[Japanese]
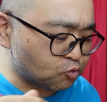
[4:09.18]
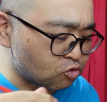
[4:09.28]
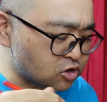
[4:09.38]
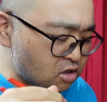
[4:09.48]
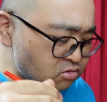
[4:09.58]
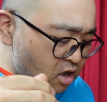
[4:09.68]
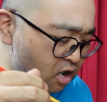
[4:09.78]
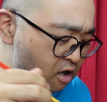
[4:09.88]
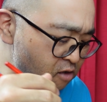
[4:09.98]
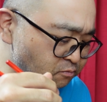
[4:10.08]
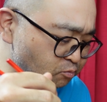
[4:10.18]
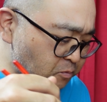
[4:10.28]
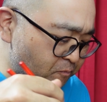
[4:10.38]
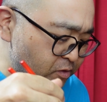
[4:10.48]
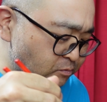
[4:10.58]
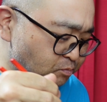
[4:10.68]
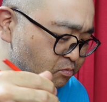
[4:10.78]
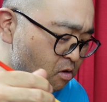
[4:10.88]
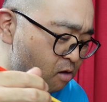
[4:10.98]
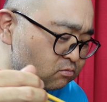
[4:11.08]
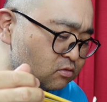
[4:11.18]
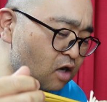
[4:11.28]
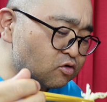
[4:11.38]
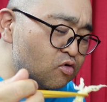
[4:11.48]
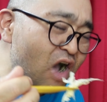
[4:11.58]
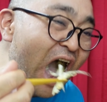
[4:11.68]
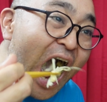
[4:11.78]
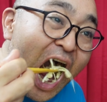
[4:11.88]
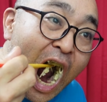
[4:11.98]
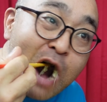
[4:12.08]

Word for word: 年あるか？拓郎か？